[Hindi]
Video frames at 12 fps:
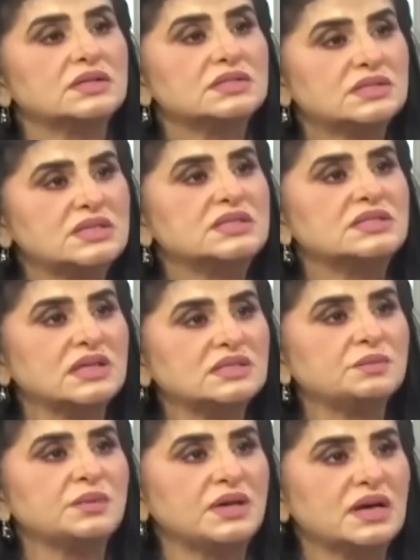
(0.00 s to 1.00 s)
वो इस दफा
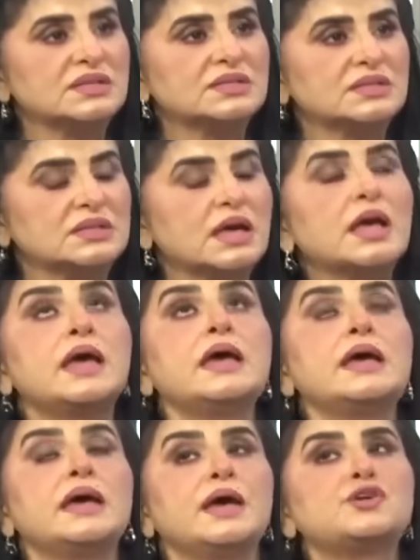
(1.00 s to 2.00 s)
जद में आ जद में
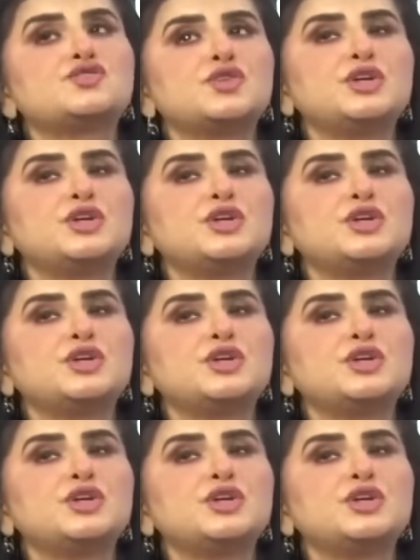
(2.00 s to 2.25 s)
आ रहे हैं